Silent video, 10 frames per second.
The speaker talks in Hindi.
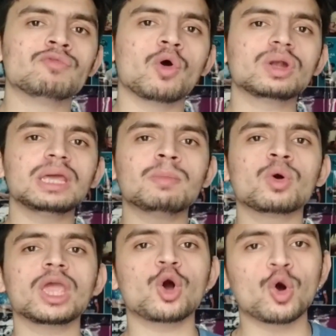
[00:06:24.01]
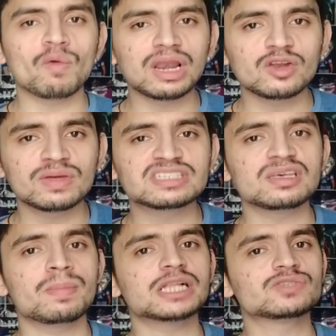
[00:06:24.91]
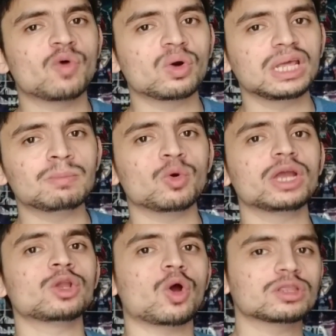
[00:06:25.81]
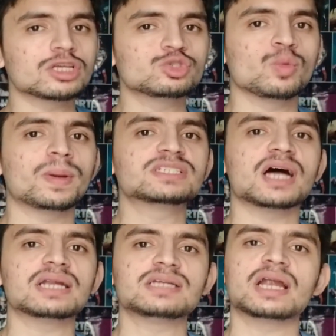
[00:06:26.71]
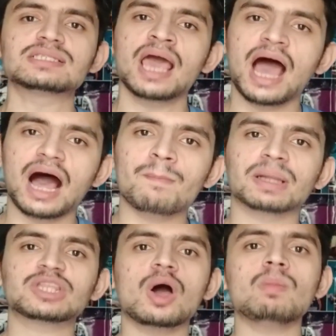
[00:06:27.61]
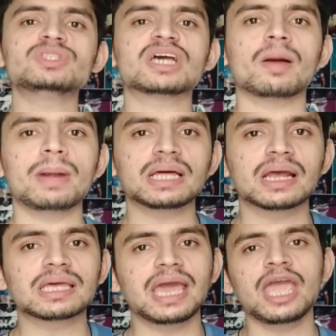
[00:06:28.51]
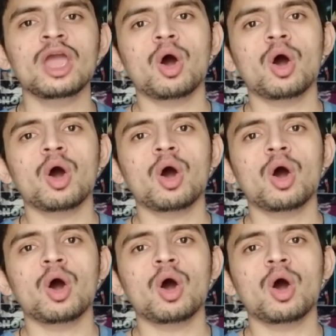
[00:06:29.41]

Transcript: वो टीम होगी ओवल इनविंसिबल्स वो टीम होगी नॉर्दर्न सुपर चार्जर्स आप बताओ मुझे कमेंट करके